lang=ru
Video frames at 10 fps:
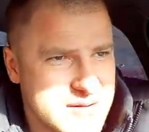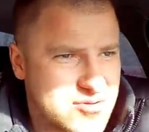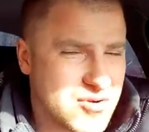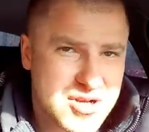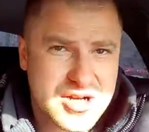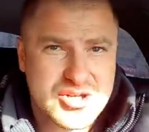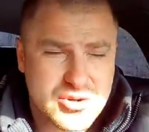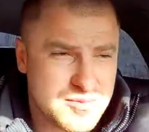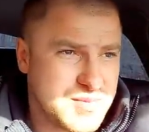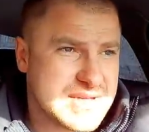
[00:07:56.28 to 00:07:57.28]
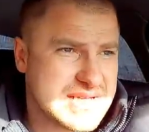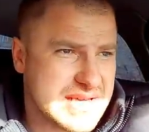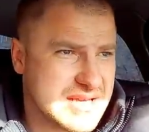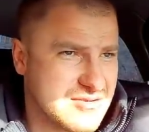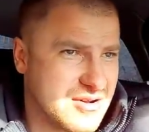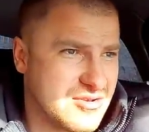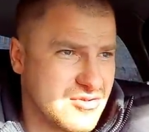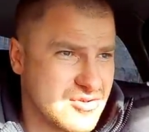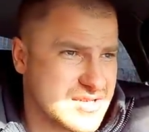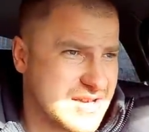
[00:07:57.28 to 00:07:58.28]
только что беседовал.
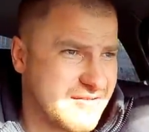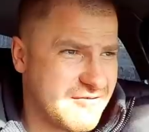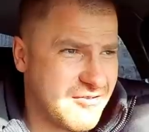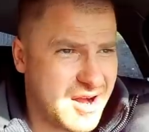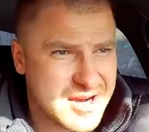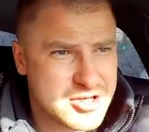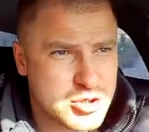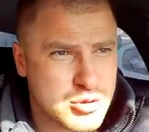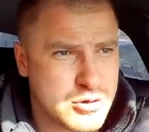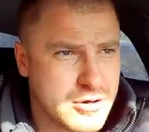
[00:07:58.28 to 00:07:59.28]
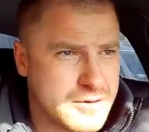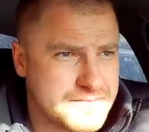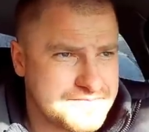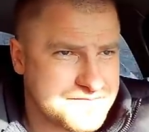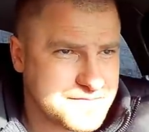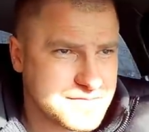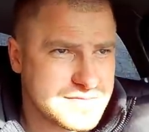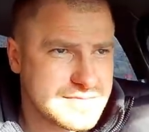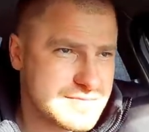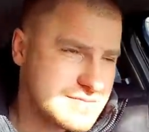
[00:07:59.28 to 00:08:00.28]
Но сам факт, что
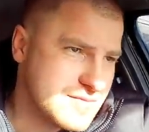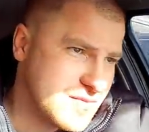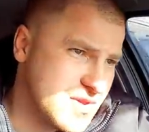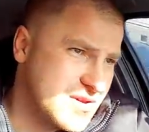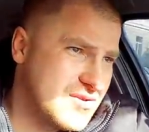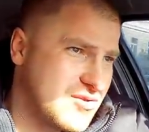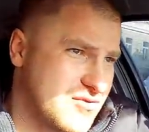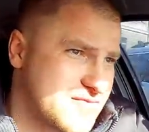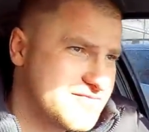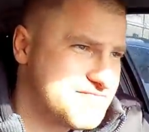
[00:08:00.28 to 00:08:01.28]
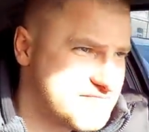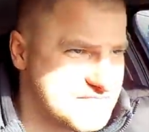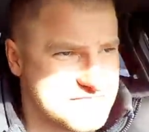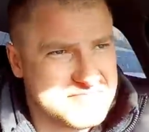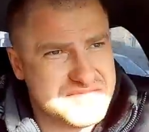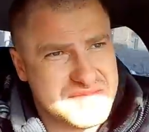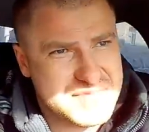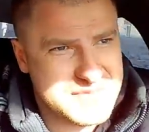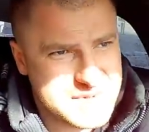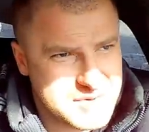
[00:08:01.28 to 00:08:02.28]
он
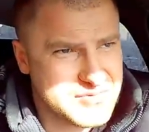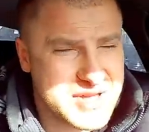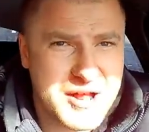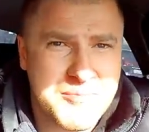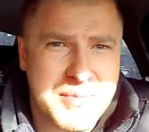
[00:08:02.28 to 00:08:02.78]
ну, дал